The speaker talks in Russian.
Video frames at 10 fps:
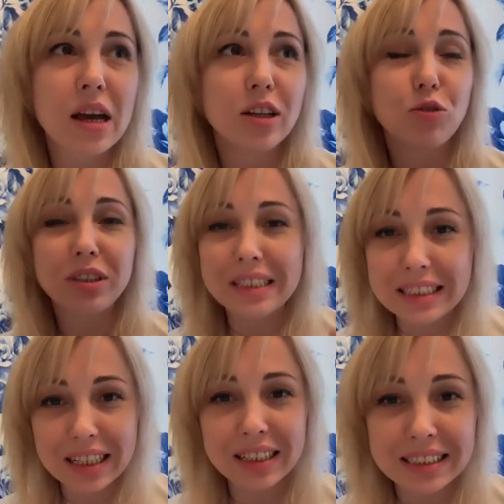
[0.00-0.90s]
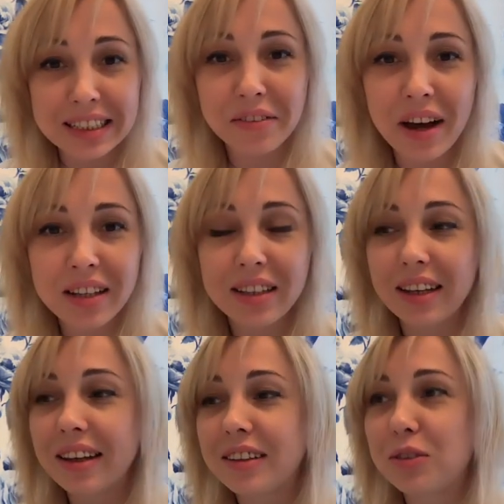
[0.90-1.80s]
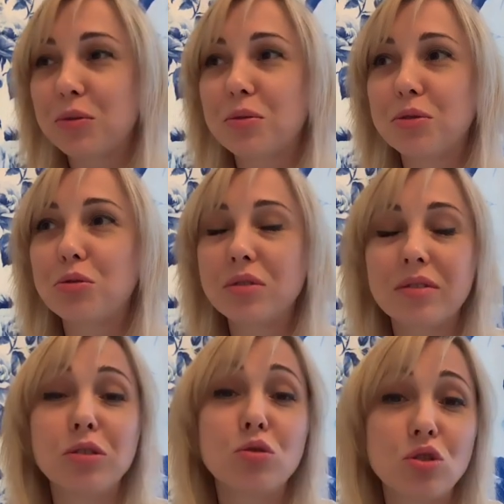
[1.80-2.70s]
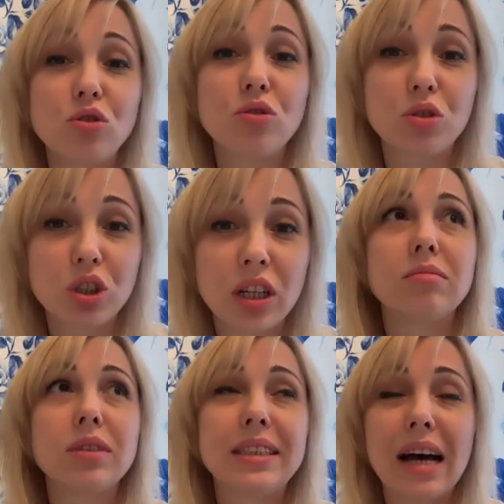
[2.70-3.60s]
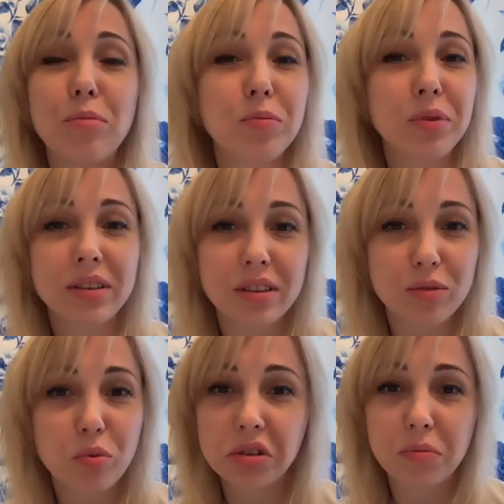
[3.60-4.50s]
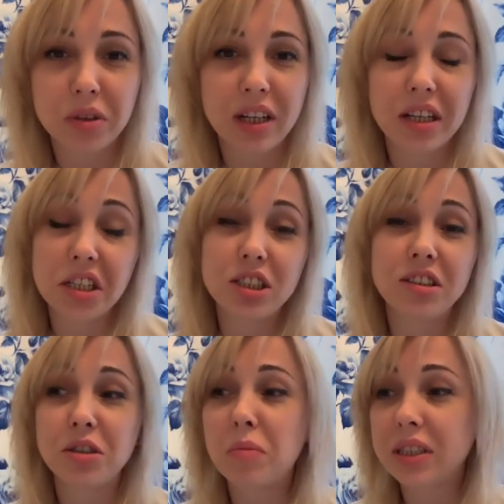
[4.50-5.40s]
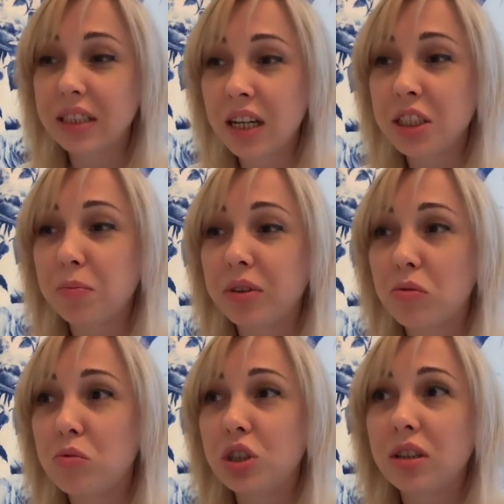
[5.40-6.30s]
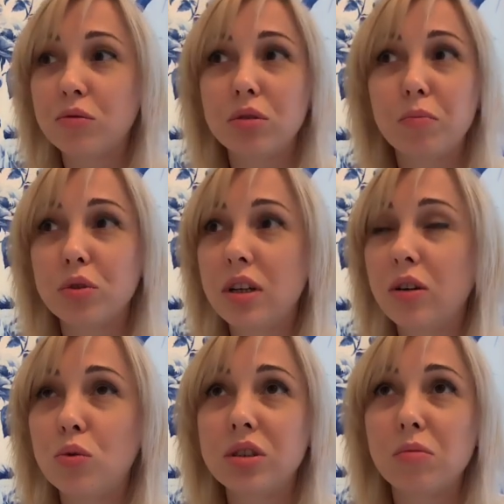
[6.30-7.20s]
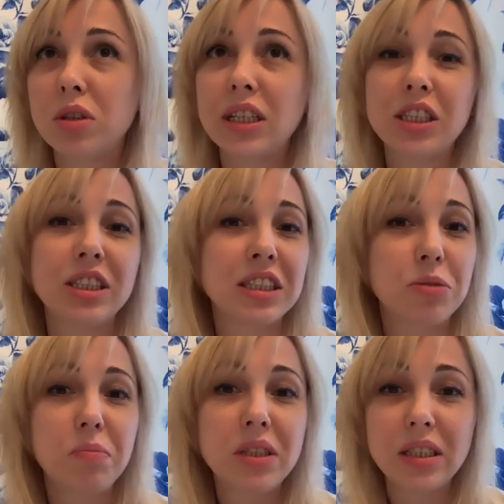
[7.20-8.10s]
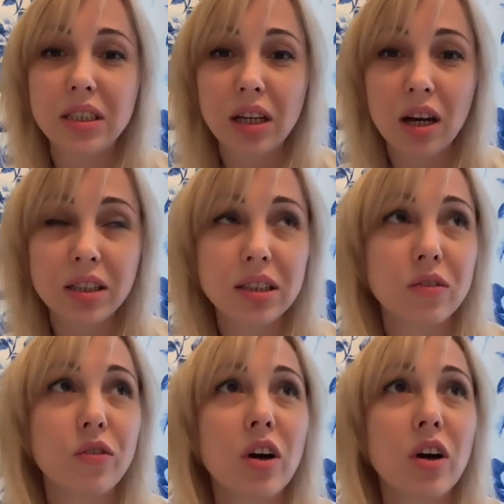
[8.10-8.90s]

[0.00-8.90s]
Но если тело деревянное, то чувствовать очень сложно. Самый быстрый способ — это, конечно же, массаж, потому что вот после курса массажа даже пяти сеансов